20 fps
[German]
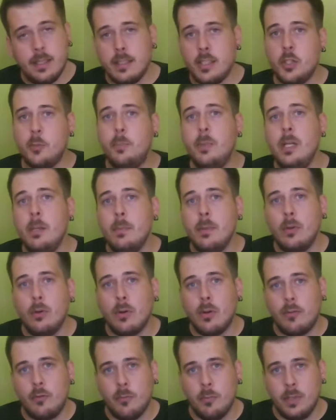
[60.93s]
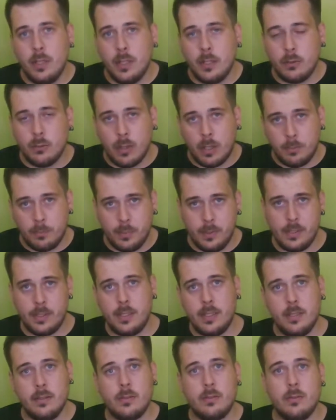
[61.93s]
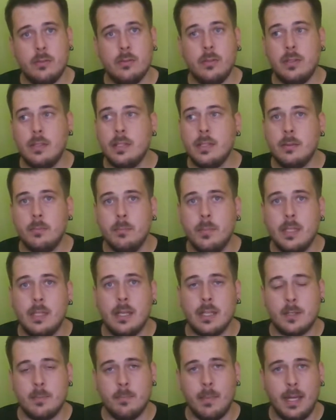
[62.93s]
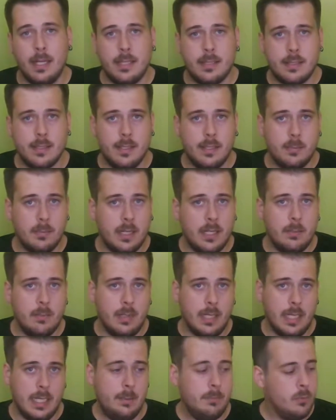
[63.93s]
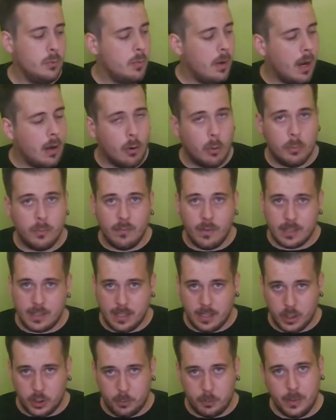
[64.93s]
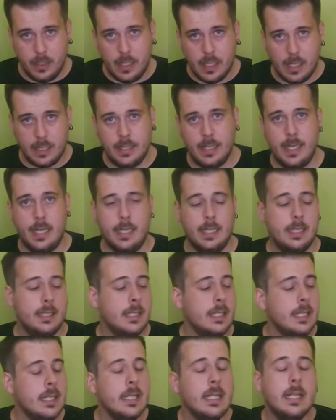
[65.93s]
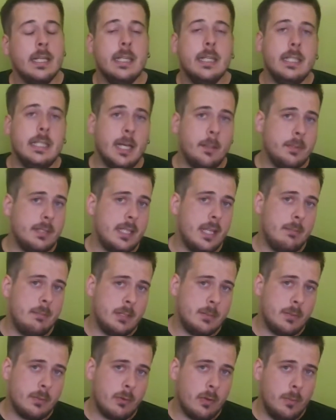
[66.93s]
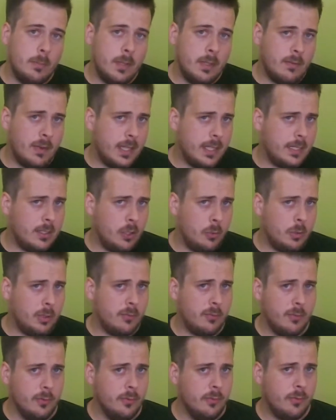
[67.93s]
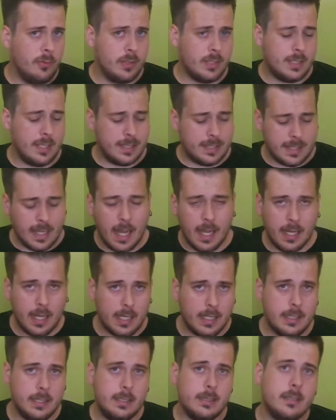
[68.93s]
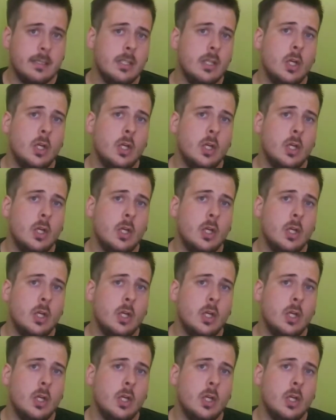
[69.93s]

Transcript: dieses Spiel bedeutet für mich nicht nur ein bisschen, sondern mit das meiste in meinem Leben überhaupt, was an Spiele angeht. Ich habe es damals bekommen, da war ich glaube ich fünf oder sechs Jahre alt